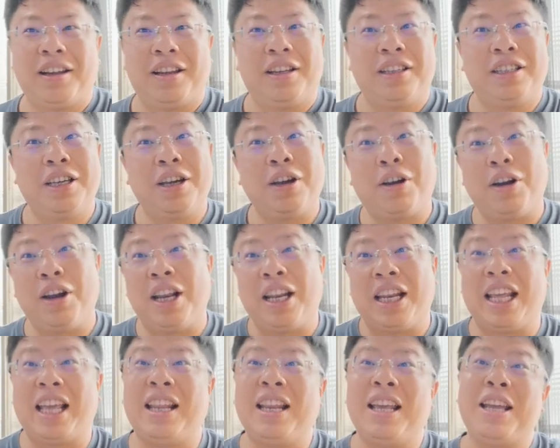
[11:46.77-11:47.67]
结果
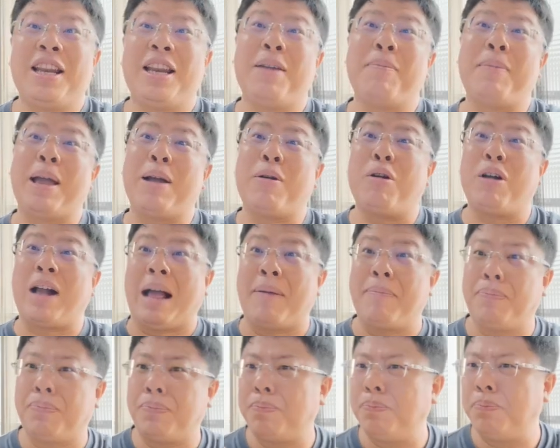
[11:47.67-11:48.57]
你你美国
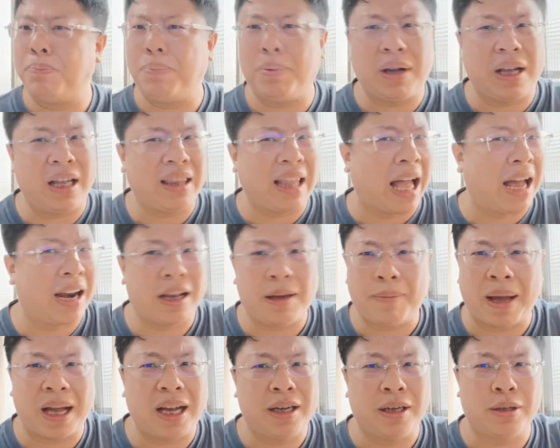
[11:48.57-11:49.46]
敢。不跟塔利
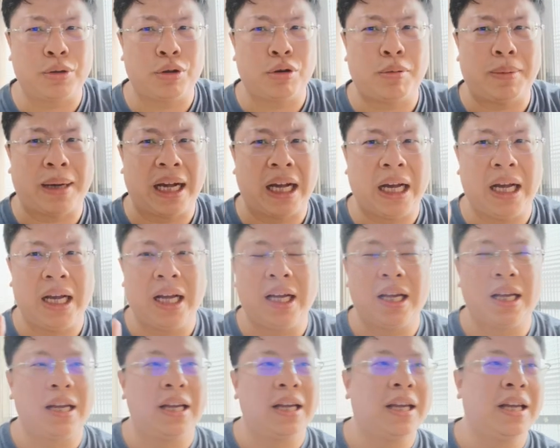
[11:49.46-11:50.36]
班合作吗？
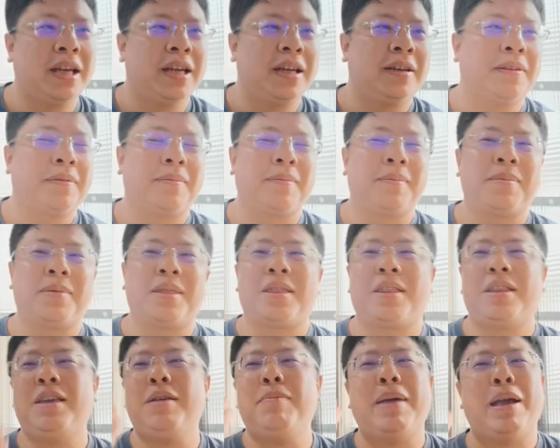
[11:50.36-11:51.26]

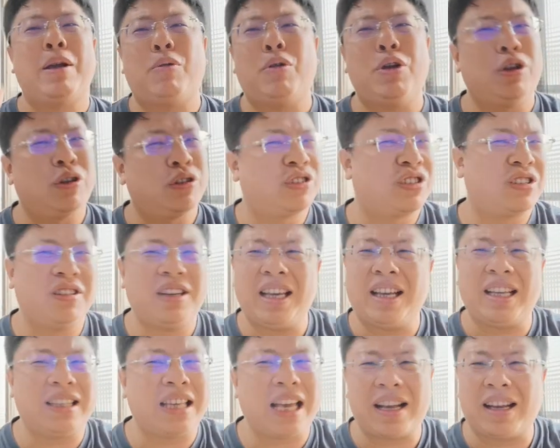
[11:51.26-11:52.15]
你美国有实
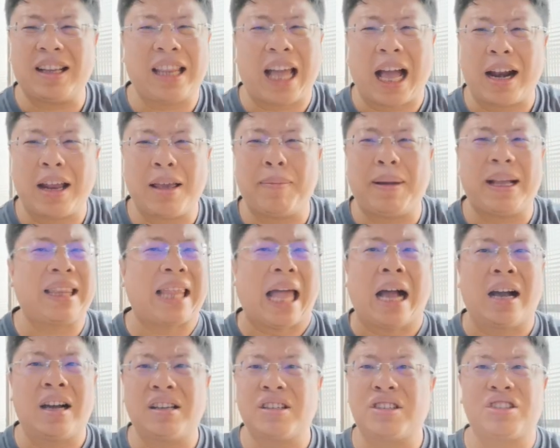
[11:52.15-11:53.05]
力再跟塔利班
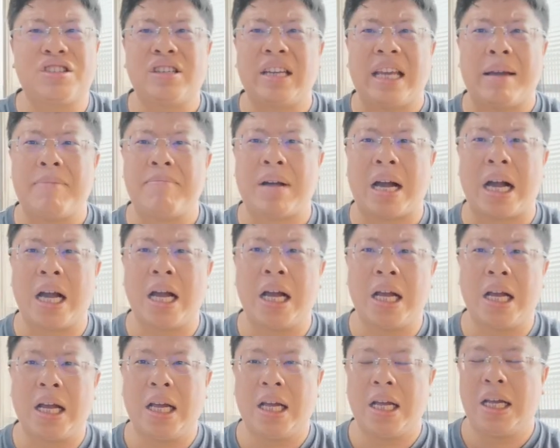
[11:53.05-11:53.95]
打二十年吗？
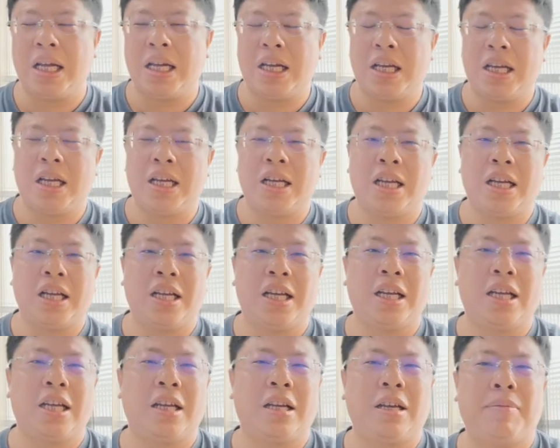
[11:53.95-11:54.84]

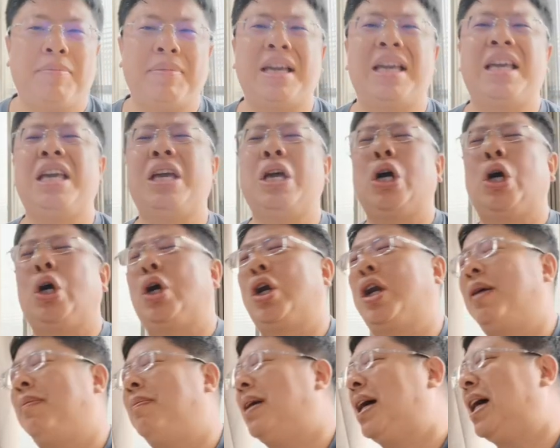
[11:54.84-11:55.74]
没有
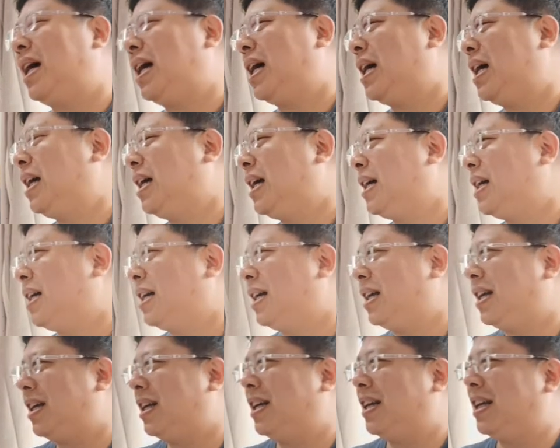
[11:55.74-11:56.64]
了，吧？
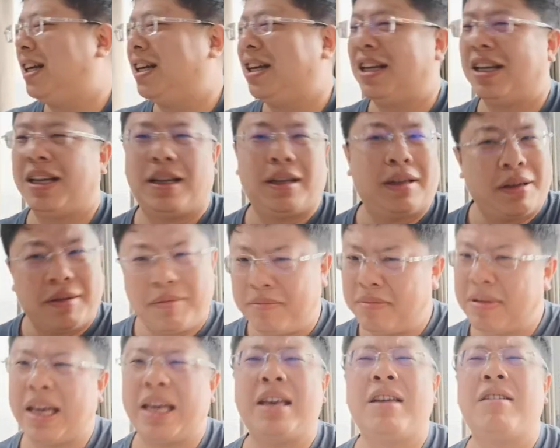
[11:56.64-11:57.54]

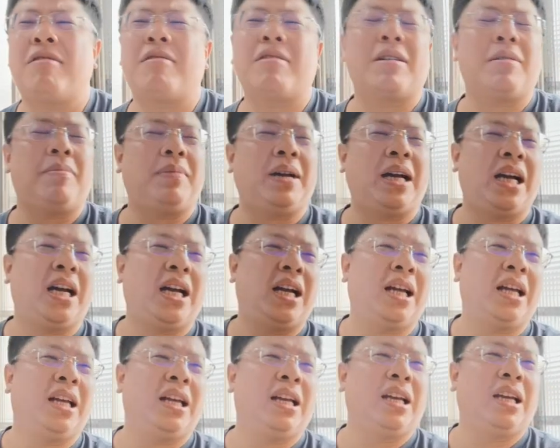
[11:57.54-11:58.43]
没有了
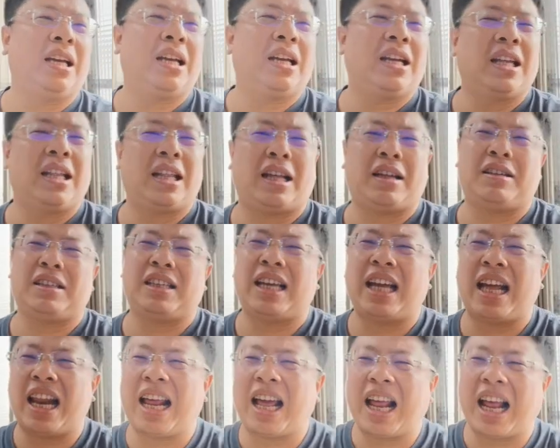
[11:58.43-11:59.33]
吧？你
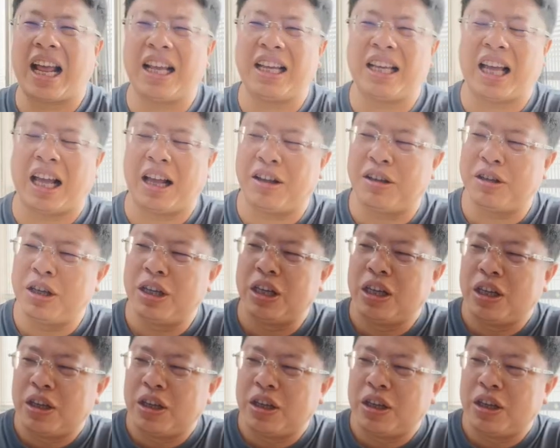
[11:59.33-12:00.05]
看，还还要